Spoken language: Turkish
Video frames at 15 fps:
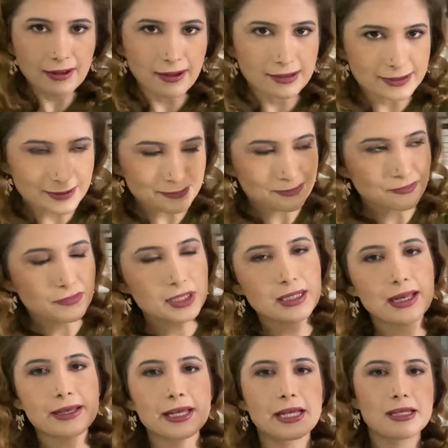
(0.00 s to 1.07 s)
aldı.
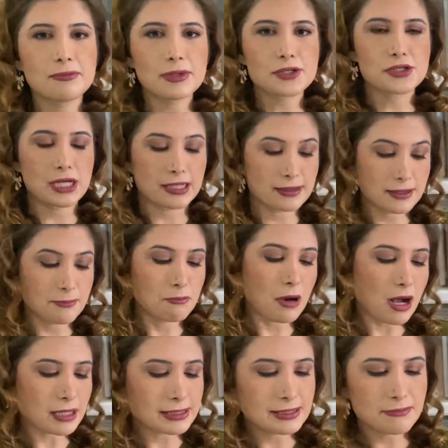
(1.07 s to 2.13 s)
Direkt elime çektim.
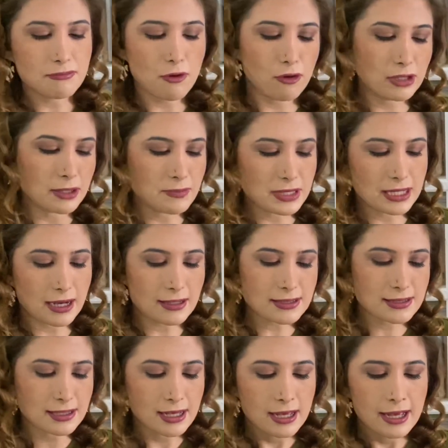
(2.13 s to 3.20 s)
Baktım böyle
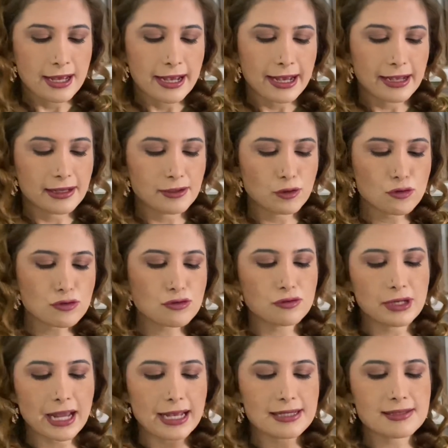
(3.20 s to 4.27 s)
biraz e,
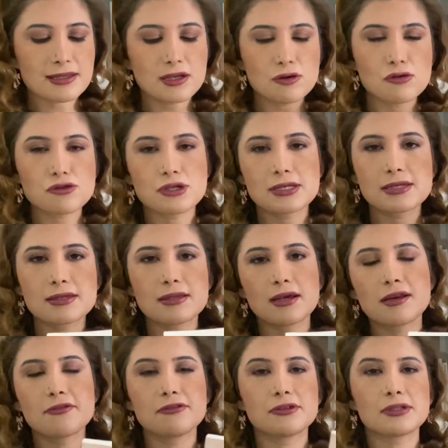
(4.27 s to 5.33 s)
yüzüne eski kocası
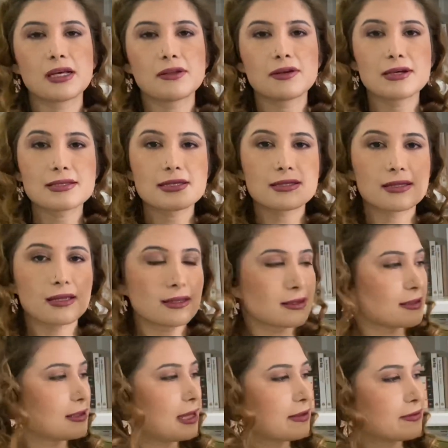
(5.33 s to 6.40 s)
tarafından asit
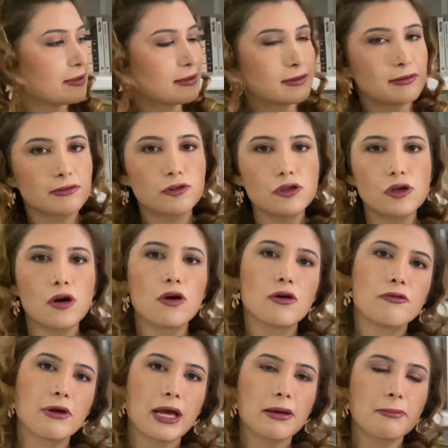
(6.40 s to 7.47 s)
atılan
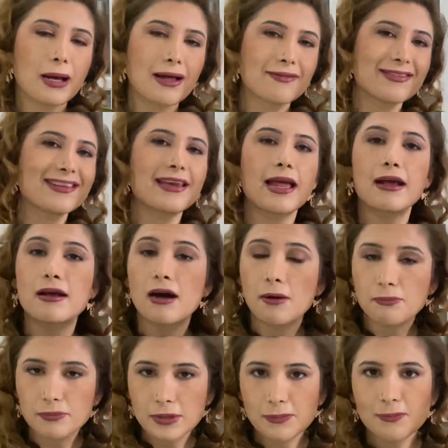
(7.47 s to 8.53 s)
diyor ve ben direkt
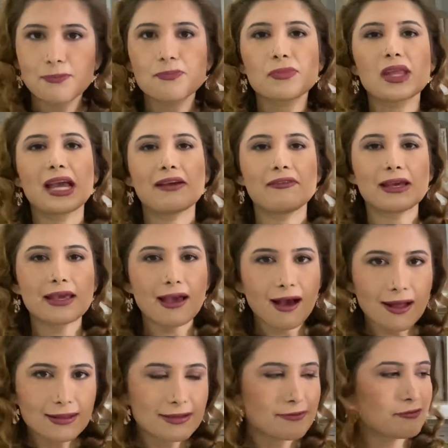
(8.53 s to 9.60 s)
kaptım. Eve
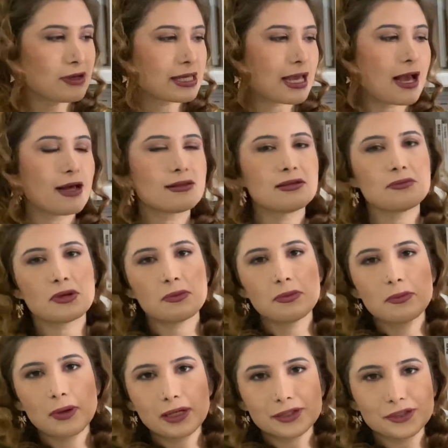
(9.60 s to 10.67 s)
geldim ve geldiğim
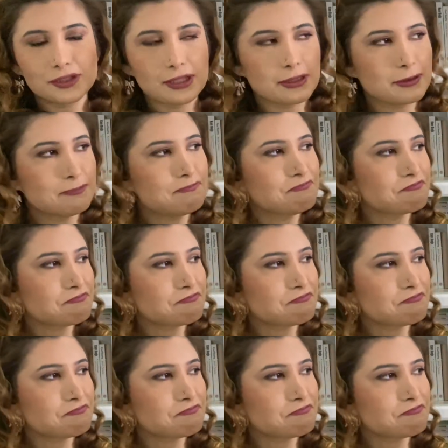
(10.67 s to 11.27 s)
gibi başladım.